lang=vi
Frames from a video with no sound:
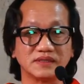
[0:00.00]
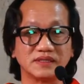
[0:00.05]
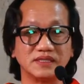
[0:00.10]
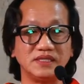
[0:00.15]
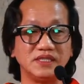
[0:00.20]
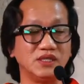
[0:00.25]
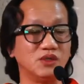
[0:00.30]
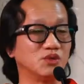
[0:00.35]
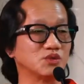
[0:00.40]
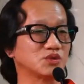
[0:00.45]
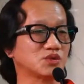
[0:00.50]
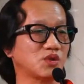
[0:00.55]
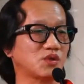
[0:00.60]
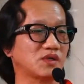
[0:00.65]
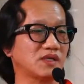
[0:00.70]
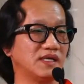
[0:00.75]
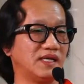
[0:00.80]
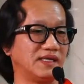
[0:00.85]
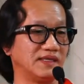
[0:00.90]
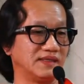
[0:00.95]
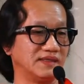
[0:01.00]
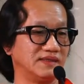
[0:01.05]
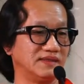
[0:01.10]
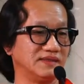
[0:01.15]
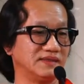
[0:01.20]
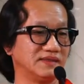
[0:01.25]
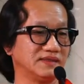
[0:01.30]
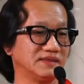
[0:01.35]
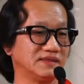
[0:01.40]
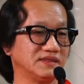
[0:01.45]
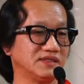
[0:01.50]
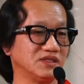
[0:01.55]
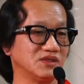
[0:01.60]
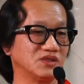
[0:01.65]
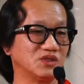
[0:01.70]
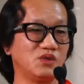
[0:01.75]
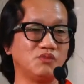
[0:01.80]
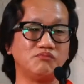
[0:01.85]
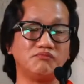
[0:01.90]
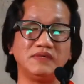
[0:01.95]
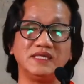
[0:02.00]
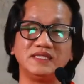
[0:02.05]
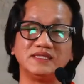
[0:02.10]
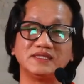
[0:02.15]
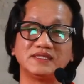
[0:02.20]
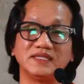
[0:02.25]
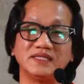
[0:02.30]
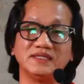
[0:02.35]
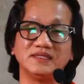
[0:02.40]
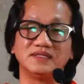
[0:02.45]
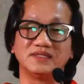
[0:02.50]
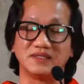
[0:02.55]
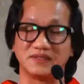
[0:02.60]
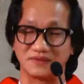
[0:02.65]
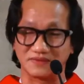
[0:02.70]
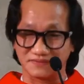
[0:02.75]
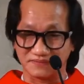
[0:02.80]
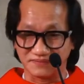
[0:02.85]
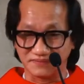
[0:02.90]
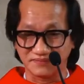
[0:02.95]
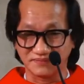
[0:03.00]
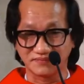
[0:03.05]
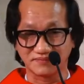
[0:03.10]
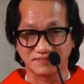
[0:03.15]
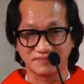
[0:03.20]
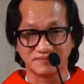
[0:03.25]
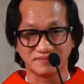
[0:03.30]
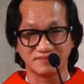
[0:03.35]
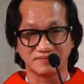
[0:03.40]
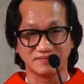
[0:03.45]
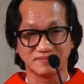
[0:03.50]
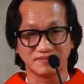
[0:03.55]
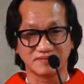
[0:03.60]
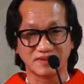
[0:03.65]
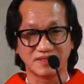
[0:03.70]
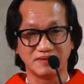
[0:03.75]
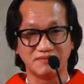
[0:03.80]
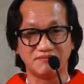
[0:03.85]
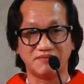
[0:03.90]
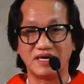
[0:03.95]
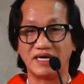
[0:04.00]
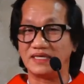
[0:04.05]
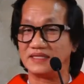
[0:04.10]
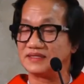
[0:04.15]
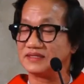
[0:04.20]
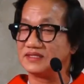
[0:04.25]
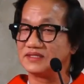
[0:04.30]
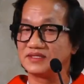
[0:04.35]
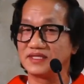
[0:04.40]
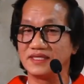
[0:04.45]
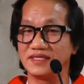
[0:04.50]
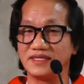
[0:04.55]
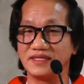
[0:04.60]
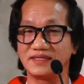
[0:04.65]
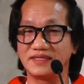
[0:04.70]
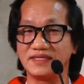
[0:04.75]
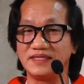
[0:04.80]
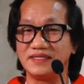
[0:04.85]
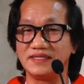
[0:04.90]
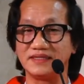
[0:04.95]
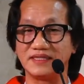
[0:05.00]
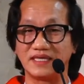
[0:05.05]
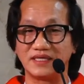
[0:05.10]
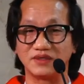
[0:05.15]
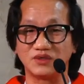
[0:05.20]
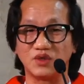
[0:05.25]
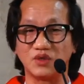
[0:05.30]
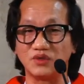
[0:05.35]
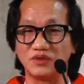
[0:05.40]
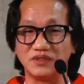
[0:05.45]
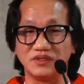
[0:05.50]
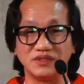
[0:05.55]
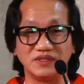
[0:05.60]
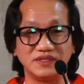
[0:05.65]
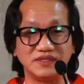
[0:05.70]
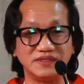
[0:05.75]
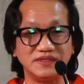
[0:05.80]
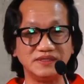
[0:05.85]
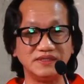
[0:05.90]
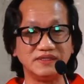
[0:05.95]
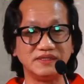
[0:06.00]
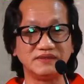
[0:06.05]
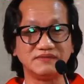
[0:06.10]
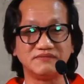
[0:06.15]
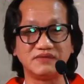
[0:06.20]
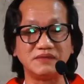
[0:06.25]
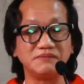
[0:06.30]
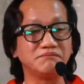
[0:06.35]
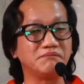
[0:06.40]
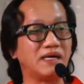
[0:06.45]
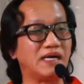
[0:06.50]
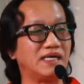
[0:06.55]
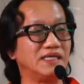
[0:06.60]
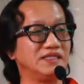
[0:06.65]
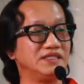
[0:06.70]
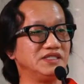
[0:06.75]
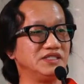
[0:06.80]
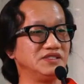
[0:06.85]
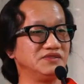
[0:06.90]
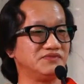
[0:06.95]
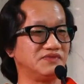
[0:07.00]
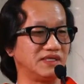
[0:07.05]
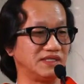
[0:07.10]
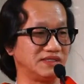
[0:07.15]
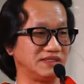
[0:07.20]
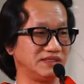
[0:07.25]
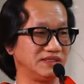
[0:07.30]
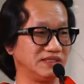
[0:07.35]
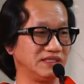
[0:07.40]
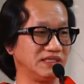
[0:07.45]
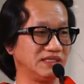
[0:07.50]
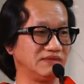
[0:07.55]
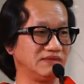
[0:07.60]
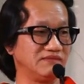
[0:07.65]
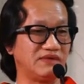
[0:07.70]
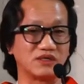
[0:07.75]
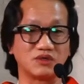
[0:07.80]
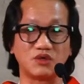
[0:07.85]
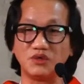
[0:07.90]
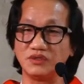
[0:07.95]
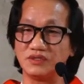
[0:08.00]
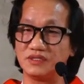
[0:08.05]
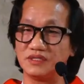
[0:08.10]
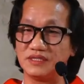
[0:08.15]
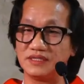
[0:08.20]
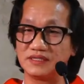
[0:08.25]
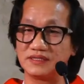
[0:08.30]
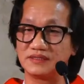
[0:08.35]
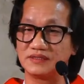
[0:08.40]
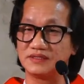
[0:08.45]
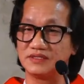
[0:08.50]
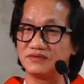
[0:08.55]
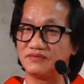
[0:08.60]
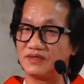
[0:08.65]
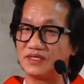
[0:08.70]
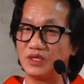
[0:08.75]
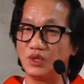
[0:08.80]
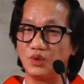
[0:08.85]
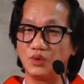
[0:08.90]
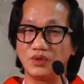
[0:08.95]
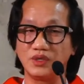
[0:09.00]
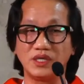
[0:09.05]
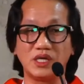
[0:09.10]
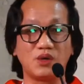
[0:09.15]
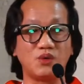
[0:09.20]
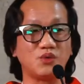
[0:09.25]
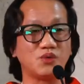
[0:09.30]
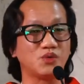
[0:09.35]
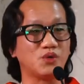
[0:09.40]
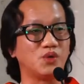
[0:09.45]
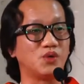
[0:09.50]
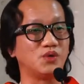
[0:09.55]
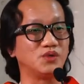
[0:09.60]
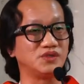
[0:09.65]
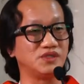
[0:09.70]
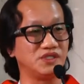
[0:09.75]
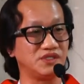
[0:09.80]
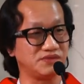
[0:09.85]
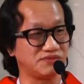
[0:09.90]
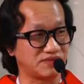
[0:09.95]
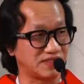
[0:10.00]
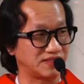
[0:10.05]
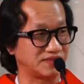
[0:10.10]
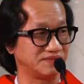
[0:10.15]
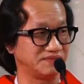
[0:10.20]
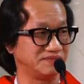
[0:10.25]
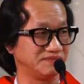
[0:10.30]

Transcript: Cái điều tốt lành Sự công minh chính trực Và như thế cái hình ảnh con người Vẫn mãi như vậy mà con người cứ vẫn luôn đau khổ như vậy.